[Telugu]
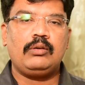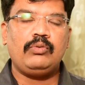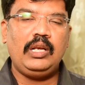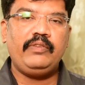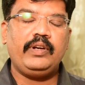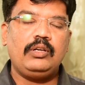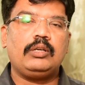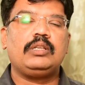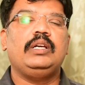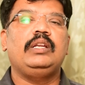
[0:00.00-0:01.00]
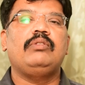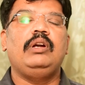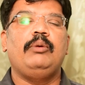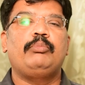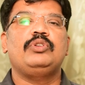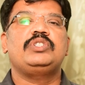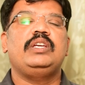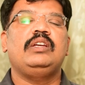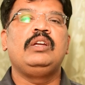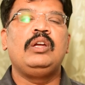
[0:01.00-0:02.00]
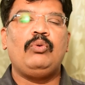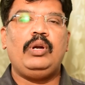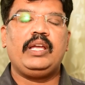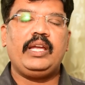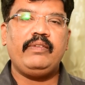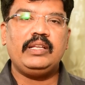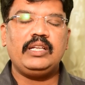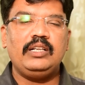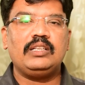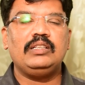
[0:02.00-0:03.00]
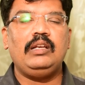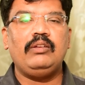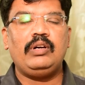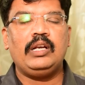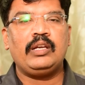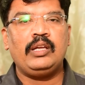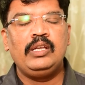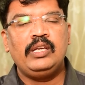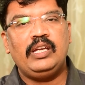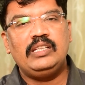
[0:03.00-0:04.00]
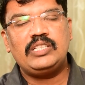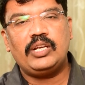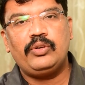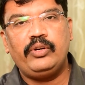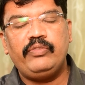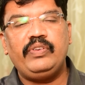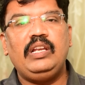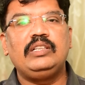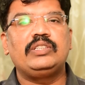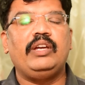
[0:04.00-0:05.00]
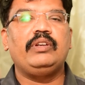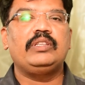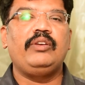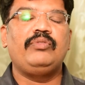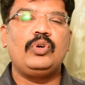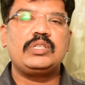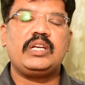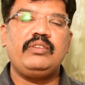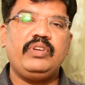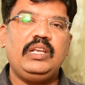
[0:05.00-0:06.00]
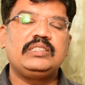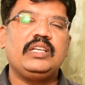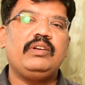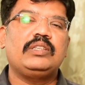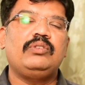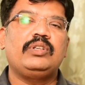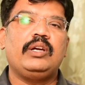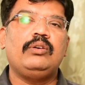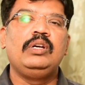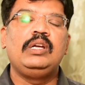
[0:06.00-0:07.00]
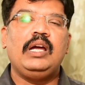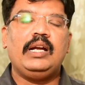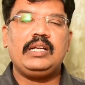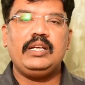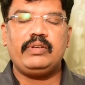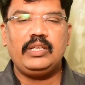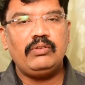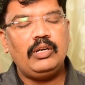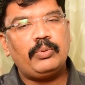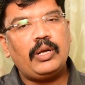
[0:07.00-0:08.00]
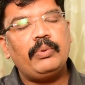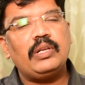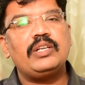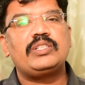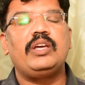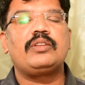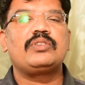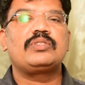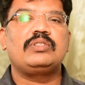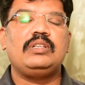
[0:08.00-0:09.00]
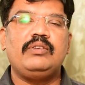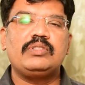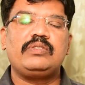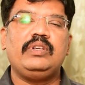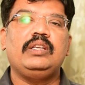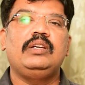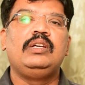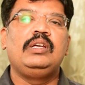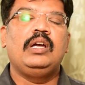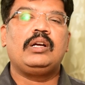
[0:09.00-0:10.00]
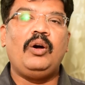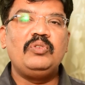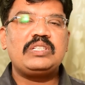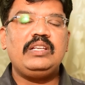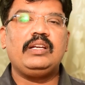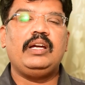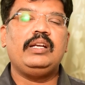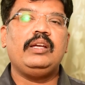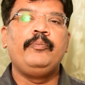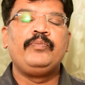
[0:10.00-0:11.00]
క్వాలిఫైడ్ డాక్టర్ దగ్గరికి వాళ్ళు అప్రోచ్ అయ్యి వాళ్ళకి ఏవైతే ఇంటర్నల్ వాళ్ళకి ఇన్సెక్యూర్డ్ ఫీలింగ్స్ ఏవైతే ఫోర్ సెకండ్ ఫీలింగ్స్ ఏవైతే ఉంటాయో అట్లాంటివన్నీ వాళ్ళు ప్రాపర్గా షేర్ చేసుకుని అవసరమైన కౌన్సిలింగ్ అంటే